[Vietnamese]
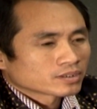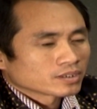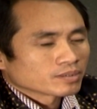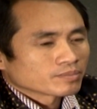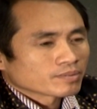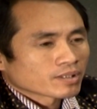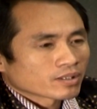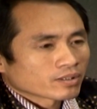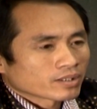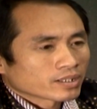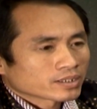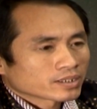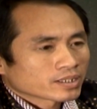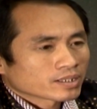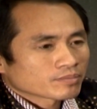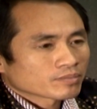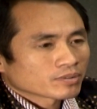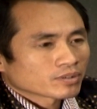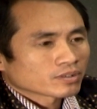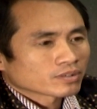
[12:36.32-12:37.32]
chỉ bảo
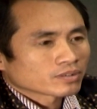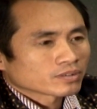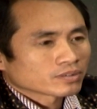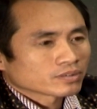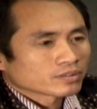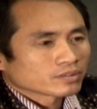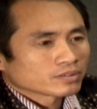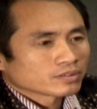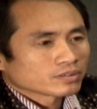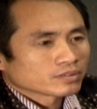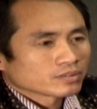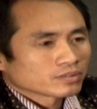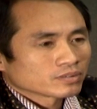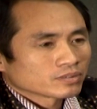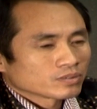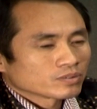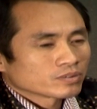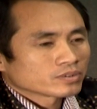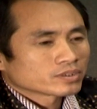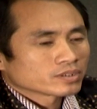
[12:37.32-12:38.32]
anh em họ
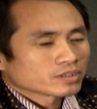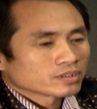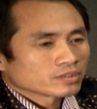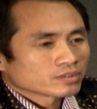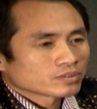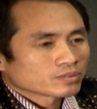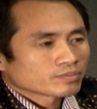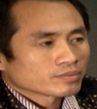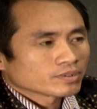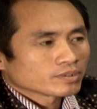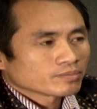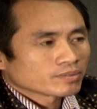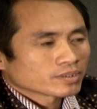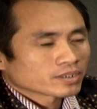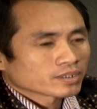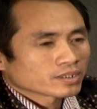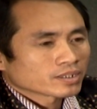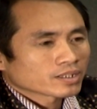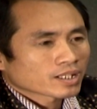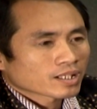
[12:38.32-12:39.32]
hỗ trợ giúp đỡ
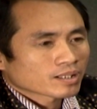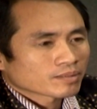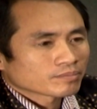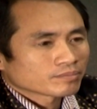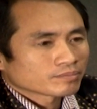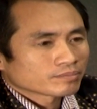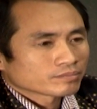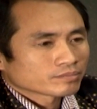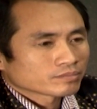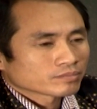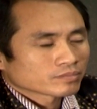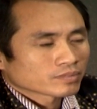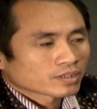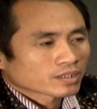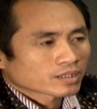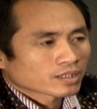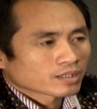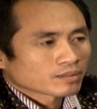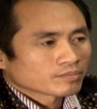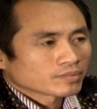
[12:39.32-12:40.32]
mình đến làm,
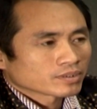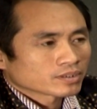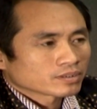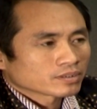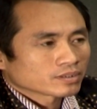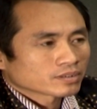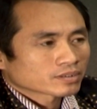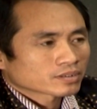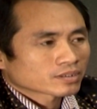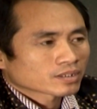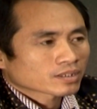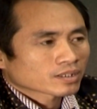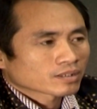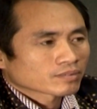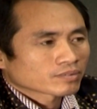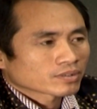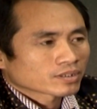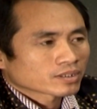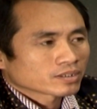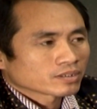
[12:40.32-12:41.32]
mà cả mình đến tất
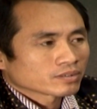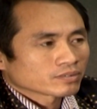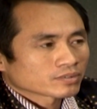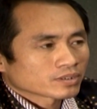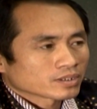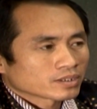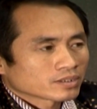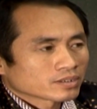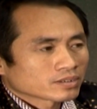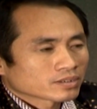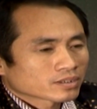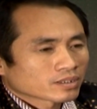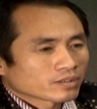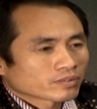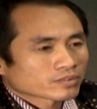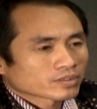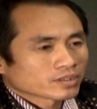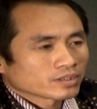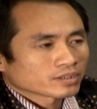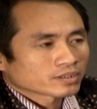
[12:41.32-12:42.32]
cả vật liệu lẫn
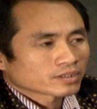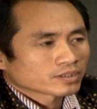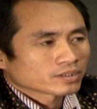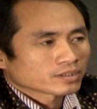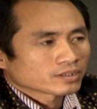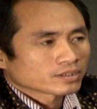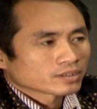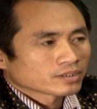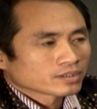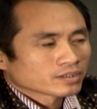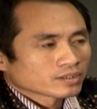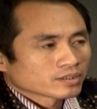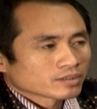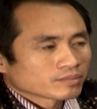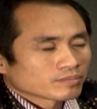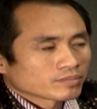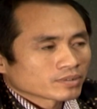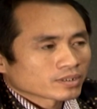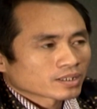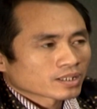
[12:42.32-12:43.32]
công thợ thì
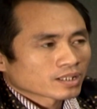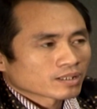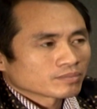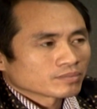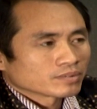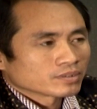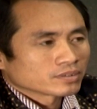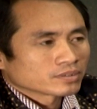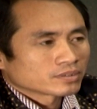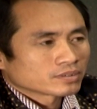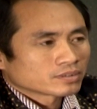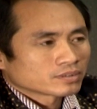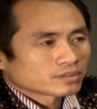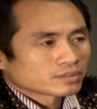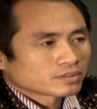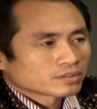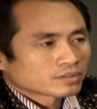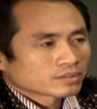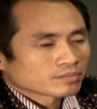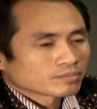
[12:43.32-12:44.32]
mình làm ở
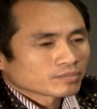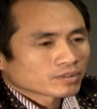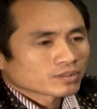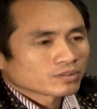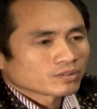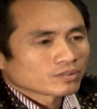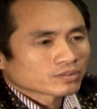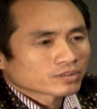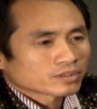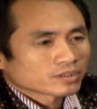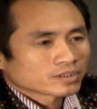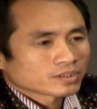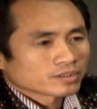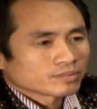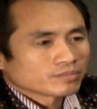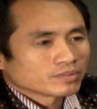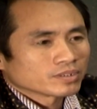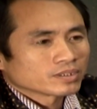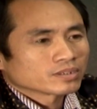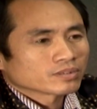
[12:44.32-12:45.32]
mức độ nó
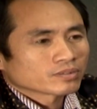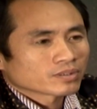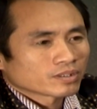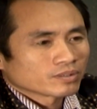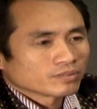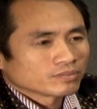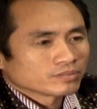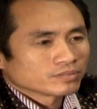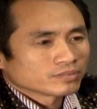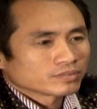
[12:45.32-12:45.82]
chỉ mười triệu đồng.